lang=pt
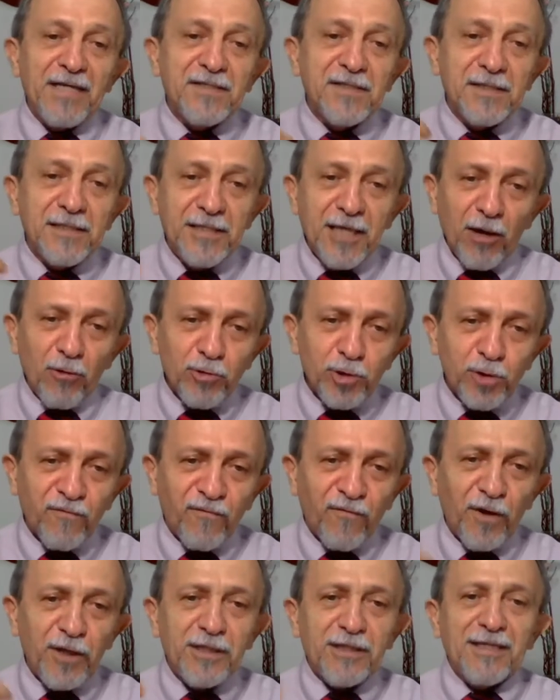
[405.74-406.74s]
mas Deus
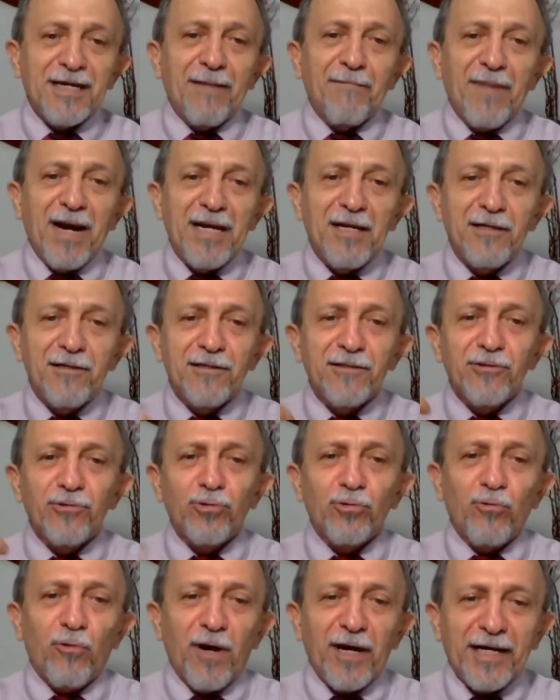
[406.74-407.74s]
foi
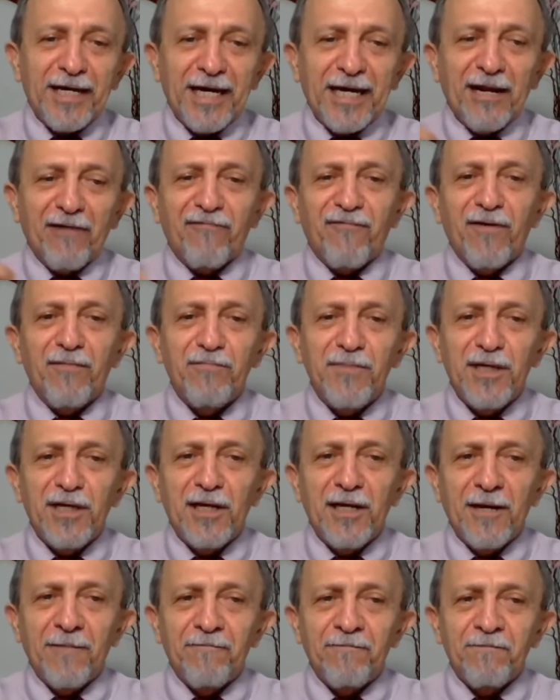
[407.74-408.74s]
trabalhando com aquela
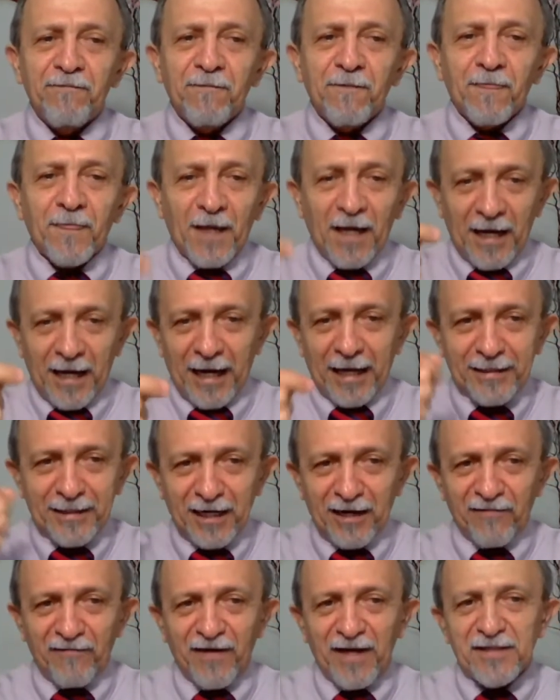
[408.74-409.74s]
família
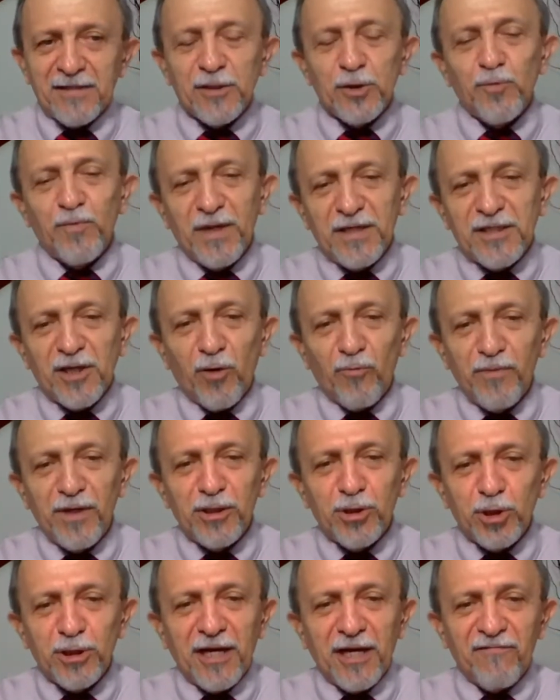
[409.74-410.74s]
através
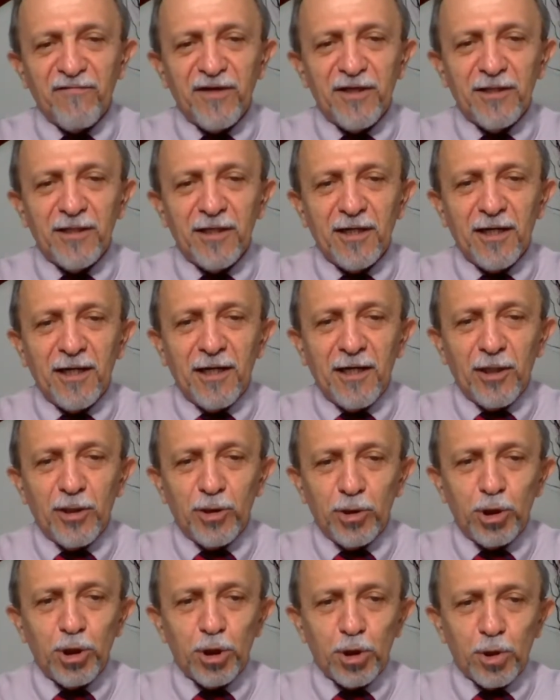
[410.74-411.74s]
especialmente da vida
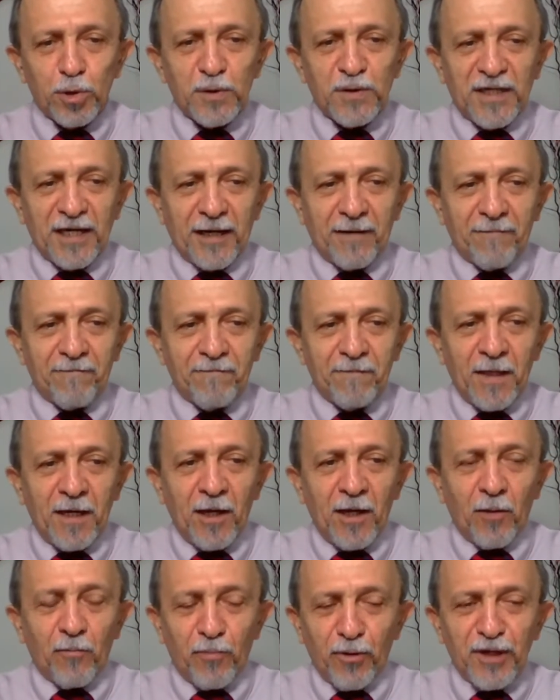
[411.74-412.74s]
de José.
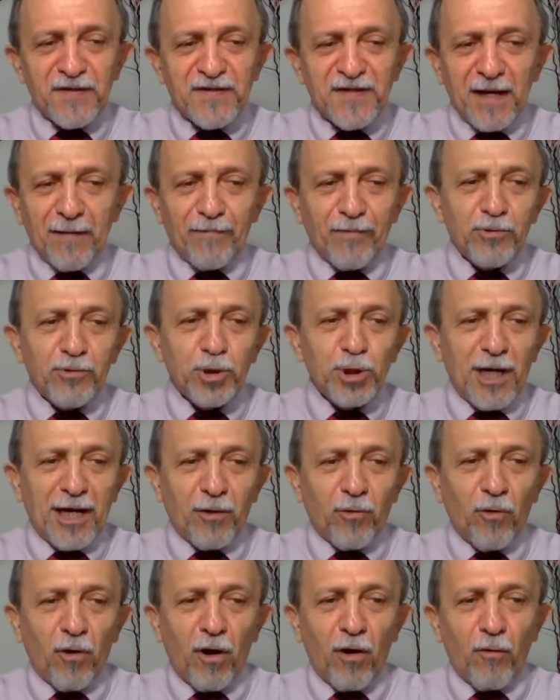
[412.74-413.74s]
Por exemplo,
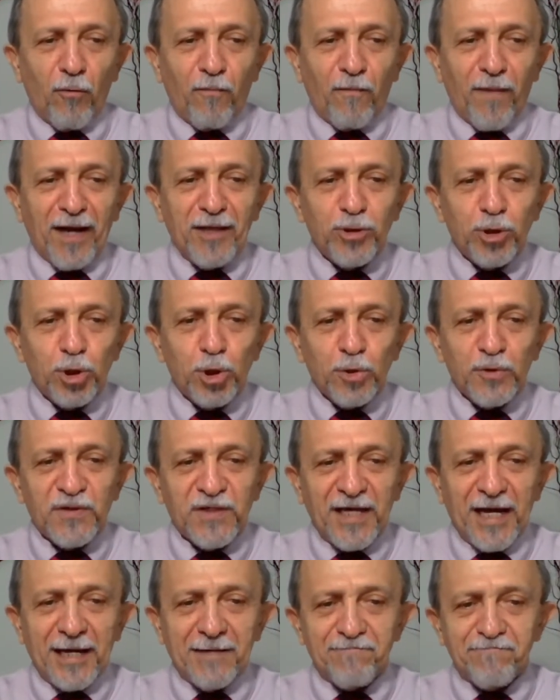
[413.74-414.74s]
Jacó, o pai de
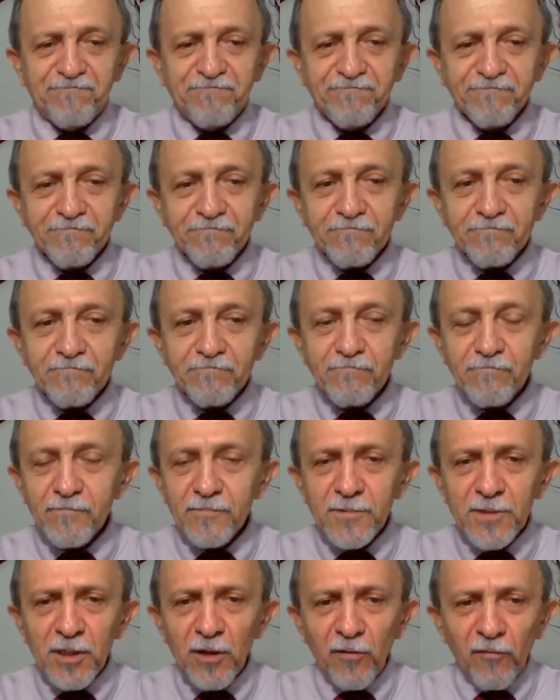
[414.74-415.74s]
José,
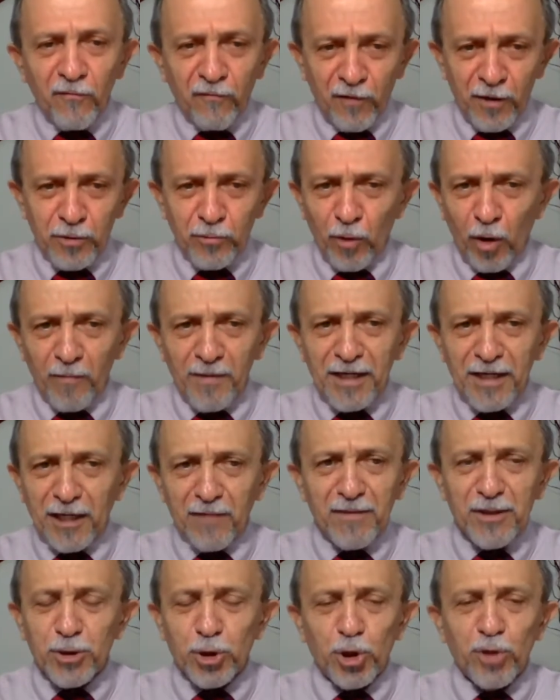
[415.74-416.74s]
foi um homem
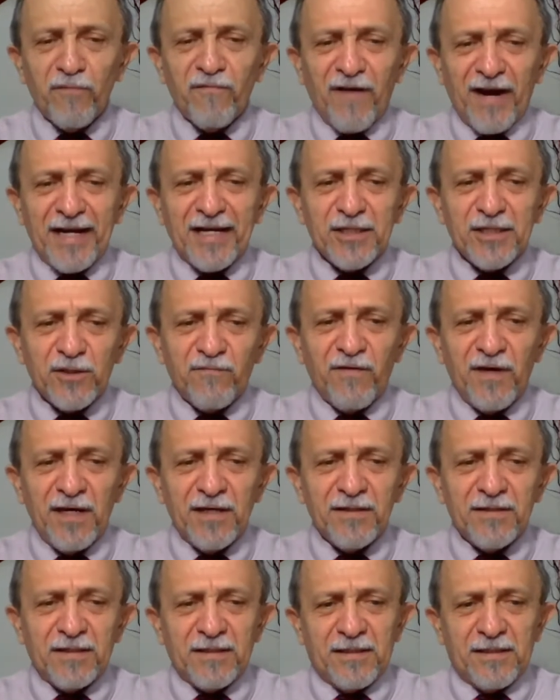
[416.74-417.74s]
que mentiu várias
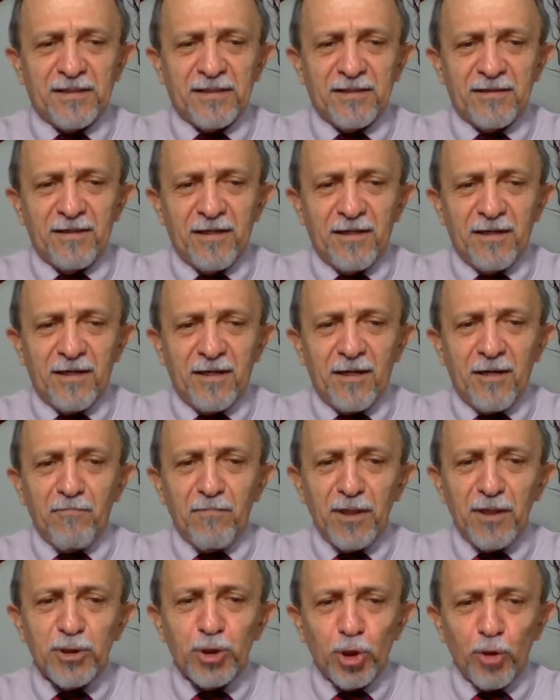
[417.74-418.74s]
vezes.
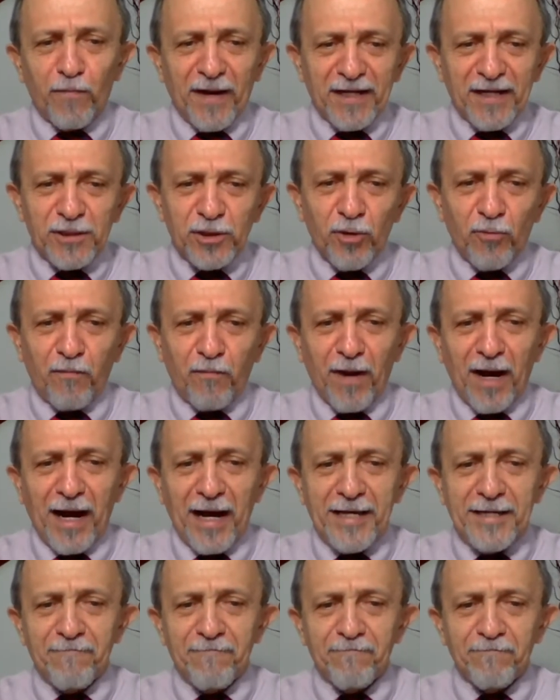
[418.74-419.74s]
Mentiu para seu
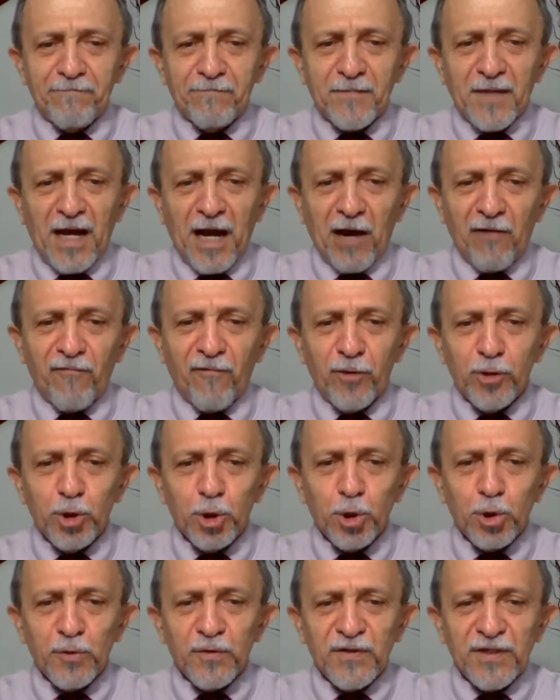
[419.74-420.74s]
pai, avô
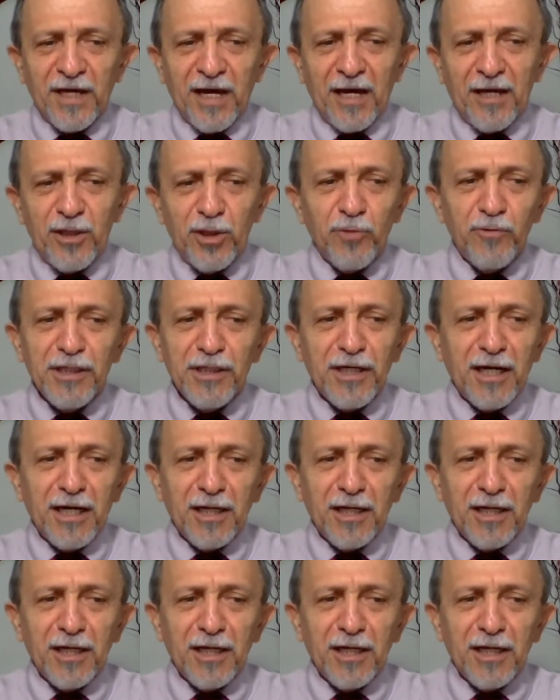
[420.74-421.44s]
de José, e o